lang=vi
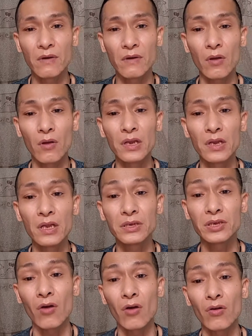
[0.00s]
vào đầu tế
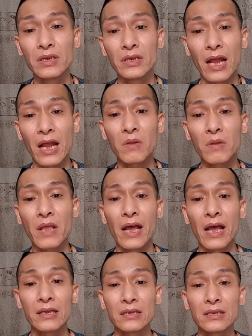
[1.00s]
điên trèo lên nhà lóc
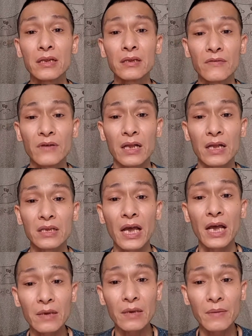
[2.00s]
nhà dân thì và
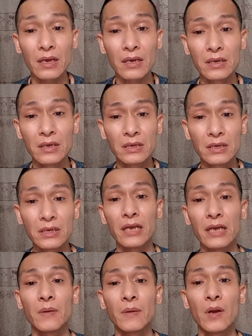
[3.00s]
chạy các bạn ạ
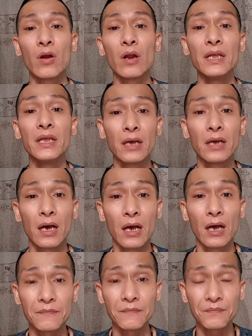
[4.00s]
chạy thì bắt đầu là bị
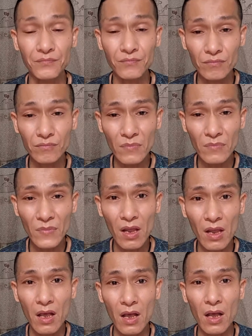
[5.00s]
à,
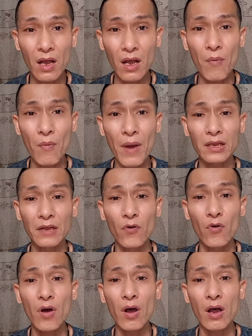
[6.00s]
à, công an thành
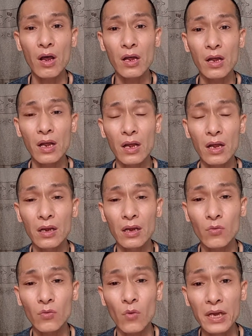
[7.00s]
phố à,
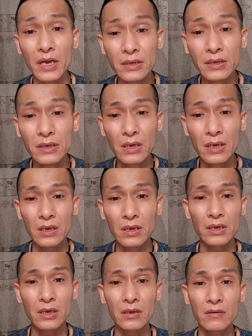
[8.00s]
quả linh
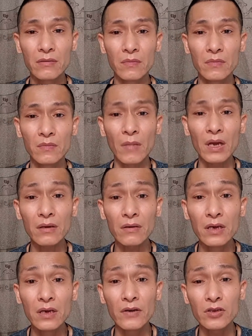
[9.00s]
đấy,
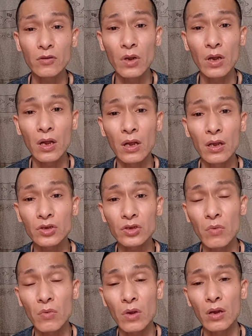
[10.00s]
bắt đưa vào trong à,
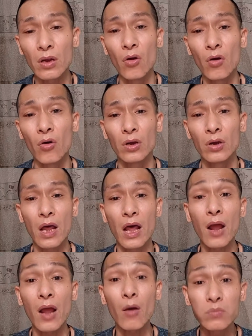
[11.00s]
trong à, đồn
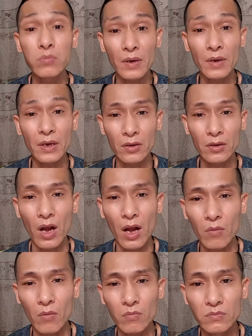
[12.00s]
hạ long các bạn ạ, đồn
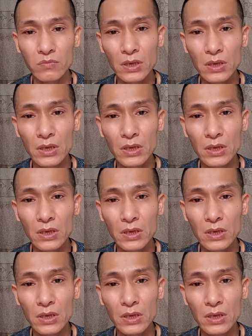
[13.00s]
hạ long